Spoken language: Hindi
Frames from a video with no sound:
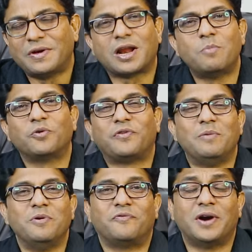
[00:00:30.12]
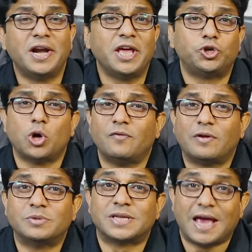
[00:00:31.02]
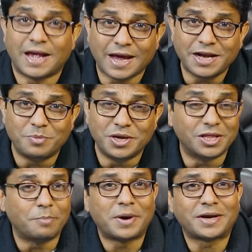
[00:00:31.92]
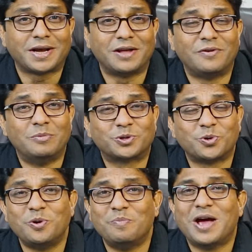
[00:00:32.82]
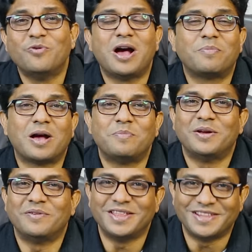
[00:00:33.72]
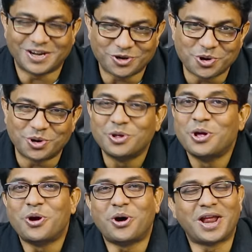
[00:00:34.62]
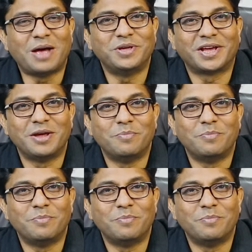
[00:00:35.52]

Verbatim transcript: वेलकम टू फिल्मी फंडे जॉन फिल्म्स एकेडमी द प्रैक्टिकल फिल्म स्कूल मैं हूं आपका अपना वीरेंद्र राठौर और आप देख